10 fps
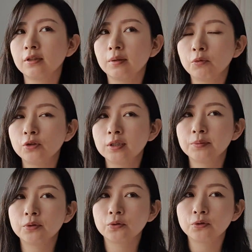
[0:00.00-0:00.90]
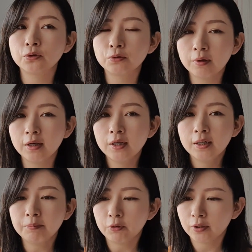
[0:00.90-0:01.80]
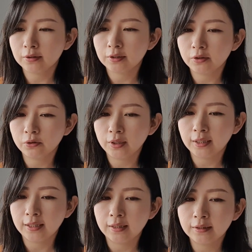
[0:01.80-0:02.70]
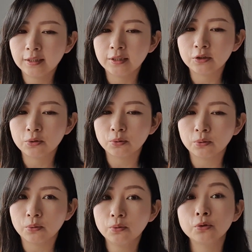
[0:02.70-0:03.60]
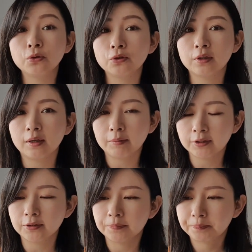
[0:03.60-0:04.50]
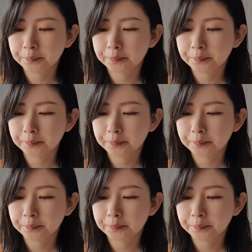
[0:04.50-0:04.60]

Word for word: いてても一部のクルーは、まあ、お客さんのエリアに行くことを許されます